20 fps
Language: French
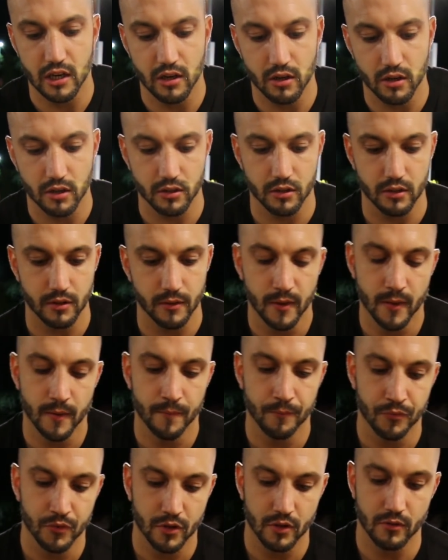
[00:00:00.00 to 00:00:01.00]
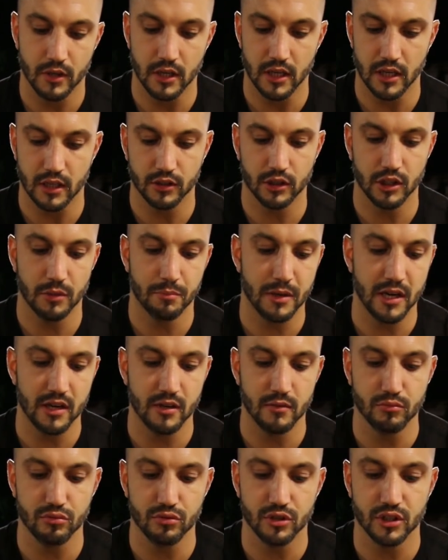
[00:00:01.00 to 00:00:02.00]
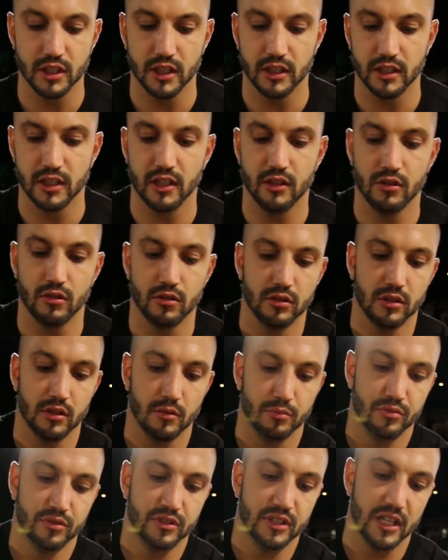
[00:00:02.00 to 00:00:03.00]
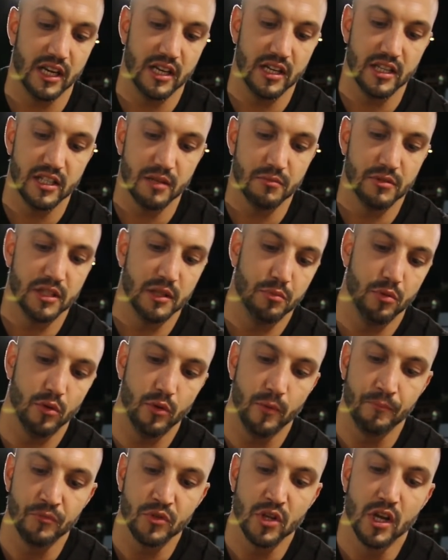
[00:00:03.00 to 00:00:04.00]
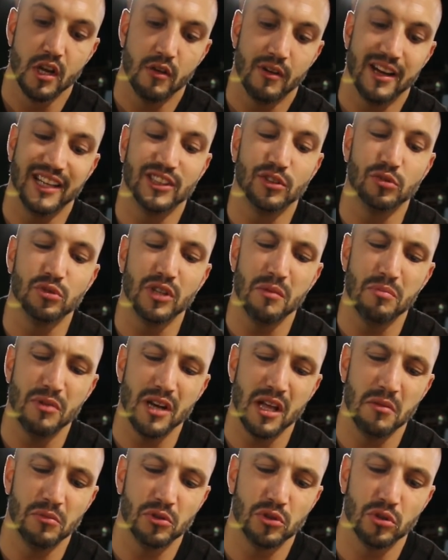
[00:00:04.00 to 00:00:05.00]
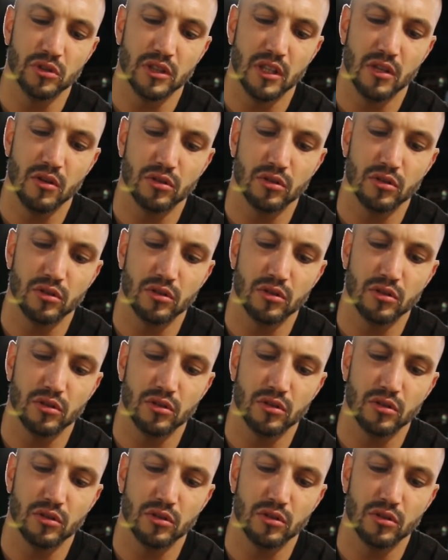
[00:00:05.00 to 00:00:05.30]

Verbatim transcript: Alors. Euh, voilà, j'ai pas une bouche très très grande, en plus ça glisse un petit peu. Voilà, c'est toujours un peu la même chose, hein.